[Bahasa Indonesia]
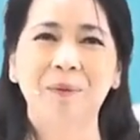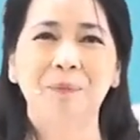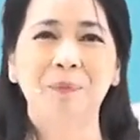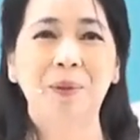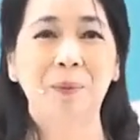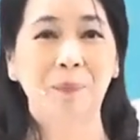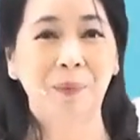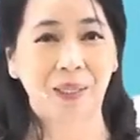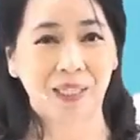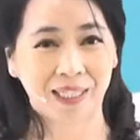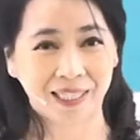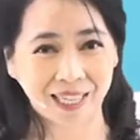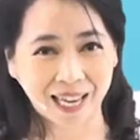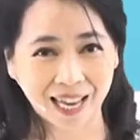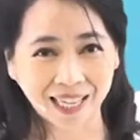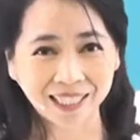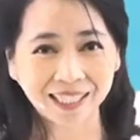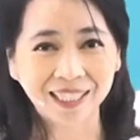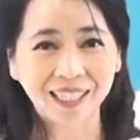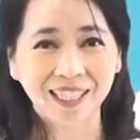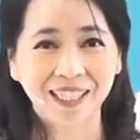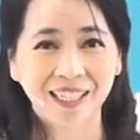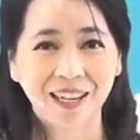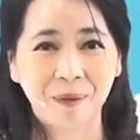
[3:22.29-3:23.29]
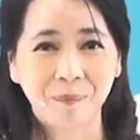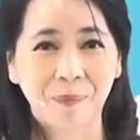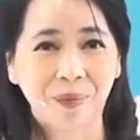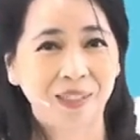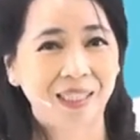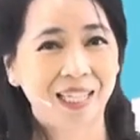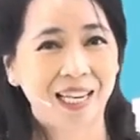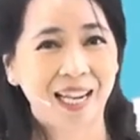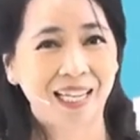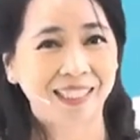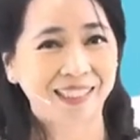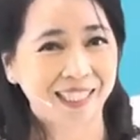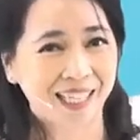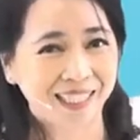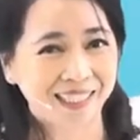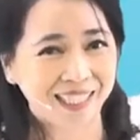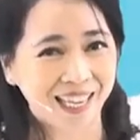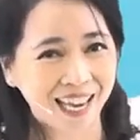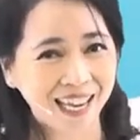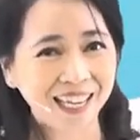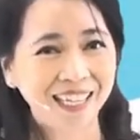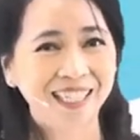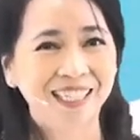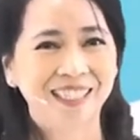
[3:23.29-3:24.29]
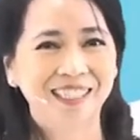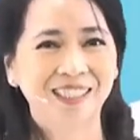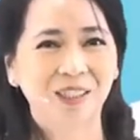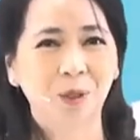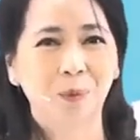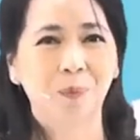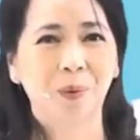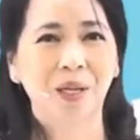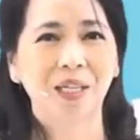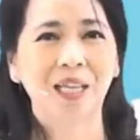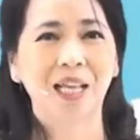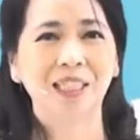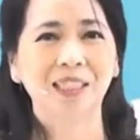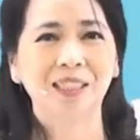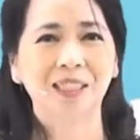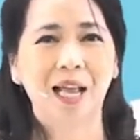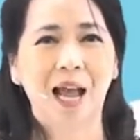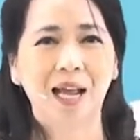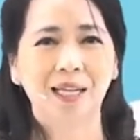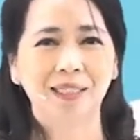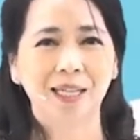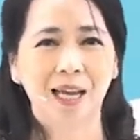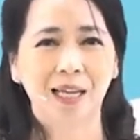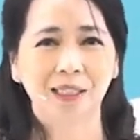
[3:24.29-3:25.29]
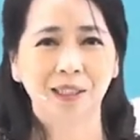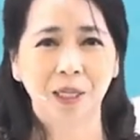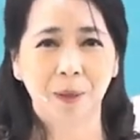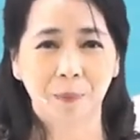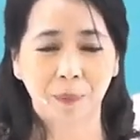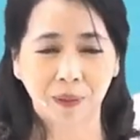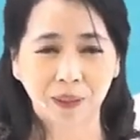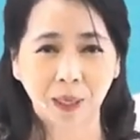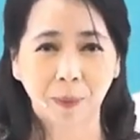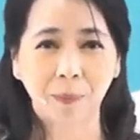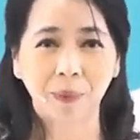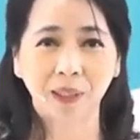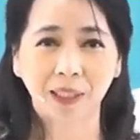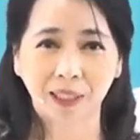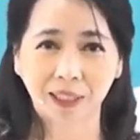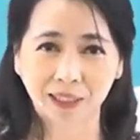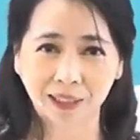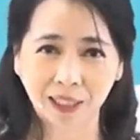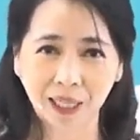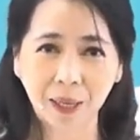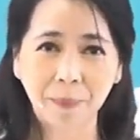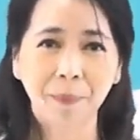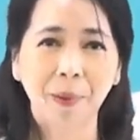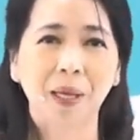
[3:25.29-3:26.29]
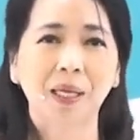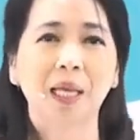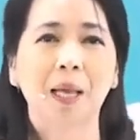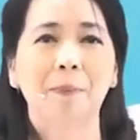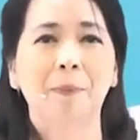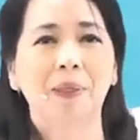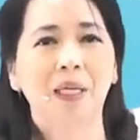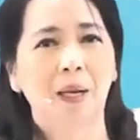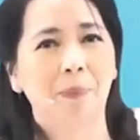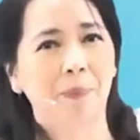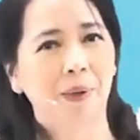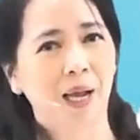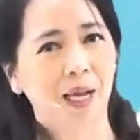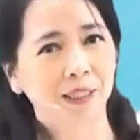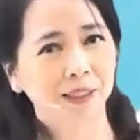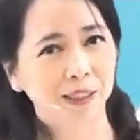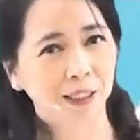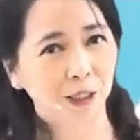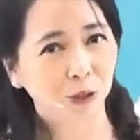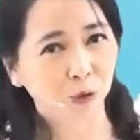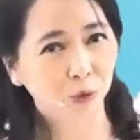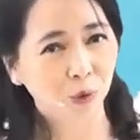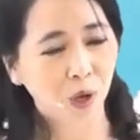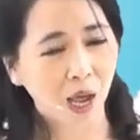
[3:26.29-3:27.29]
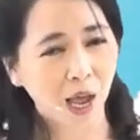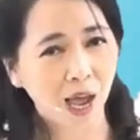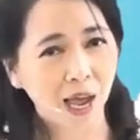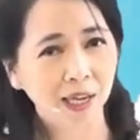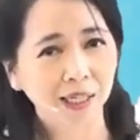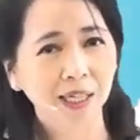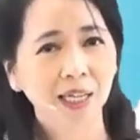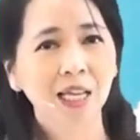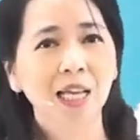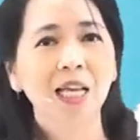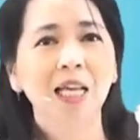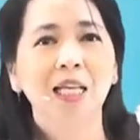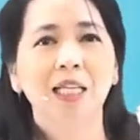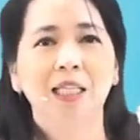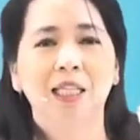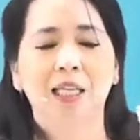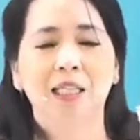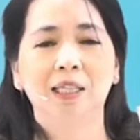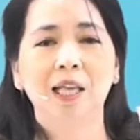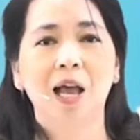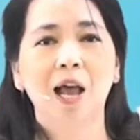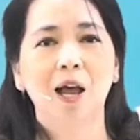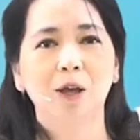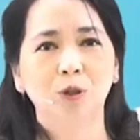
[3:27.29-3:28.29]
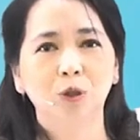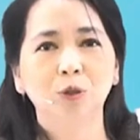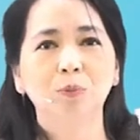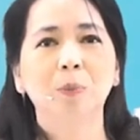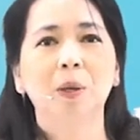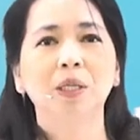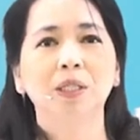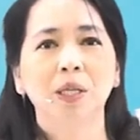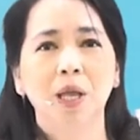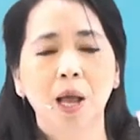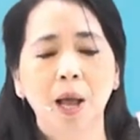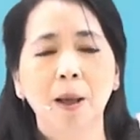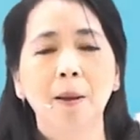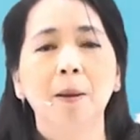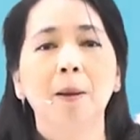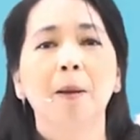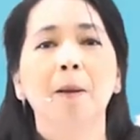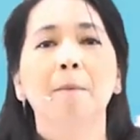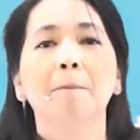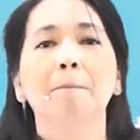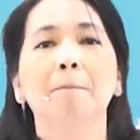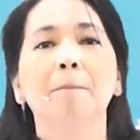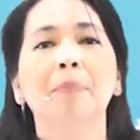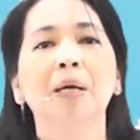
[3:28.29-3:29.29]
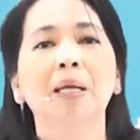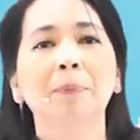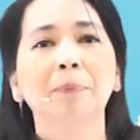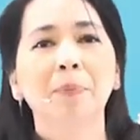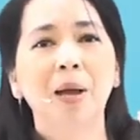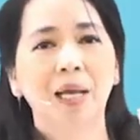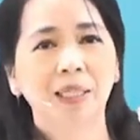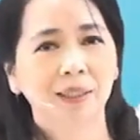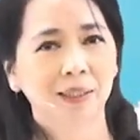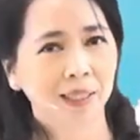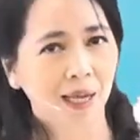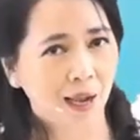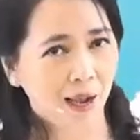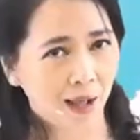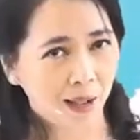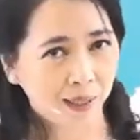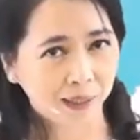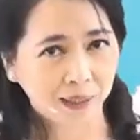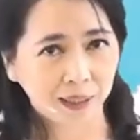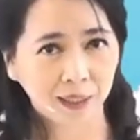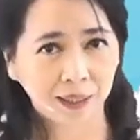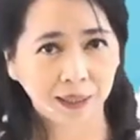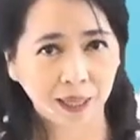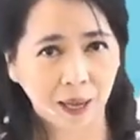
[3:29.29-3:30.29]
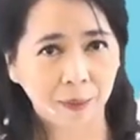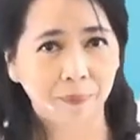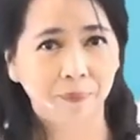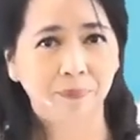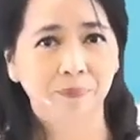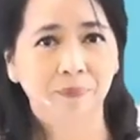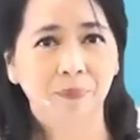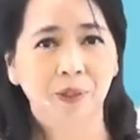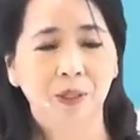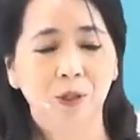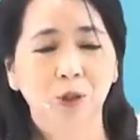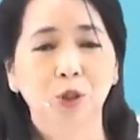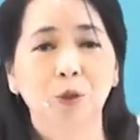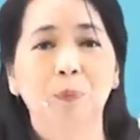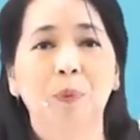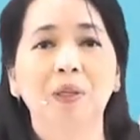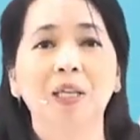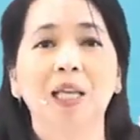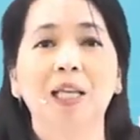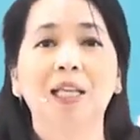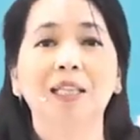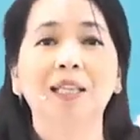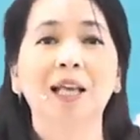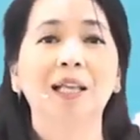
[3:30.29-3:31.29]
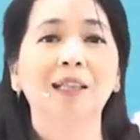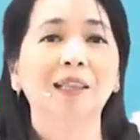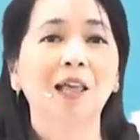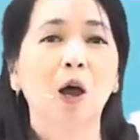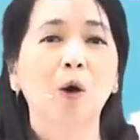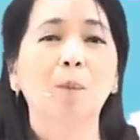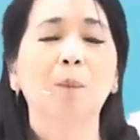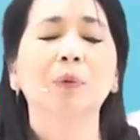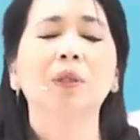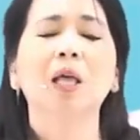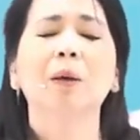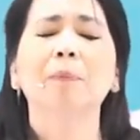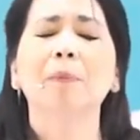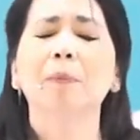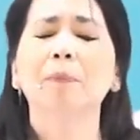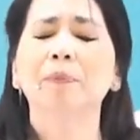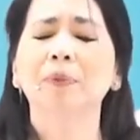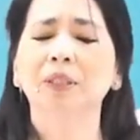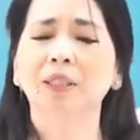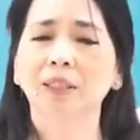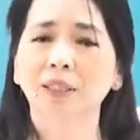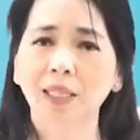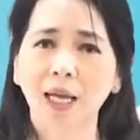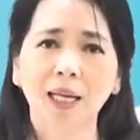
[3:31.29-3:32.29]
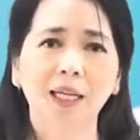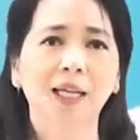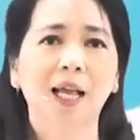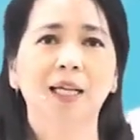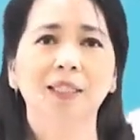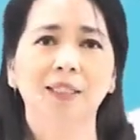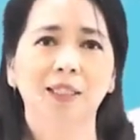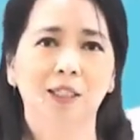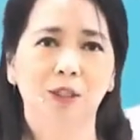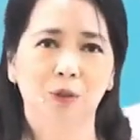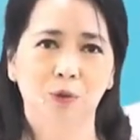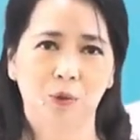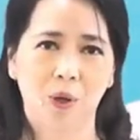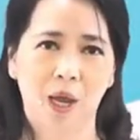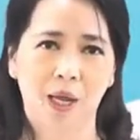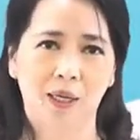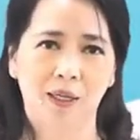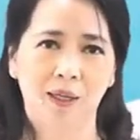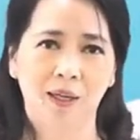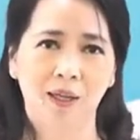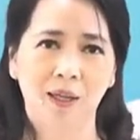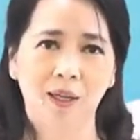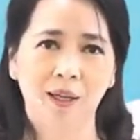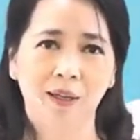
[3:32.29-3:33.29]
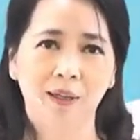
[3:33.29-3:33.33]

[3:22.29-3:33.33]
Demikian penjelasannya supaya adik-adik bisa mengerti bagaimana mengasihi Tuhan. Kita harus banyak membaca Alkitab supaya kita tahu betapa besar kasih Tuhan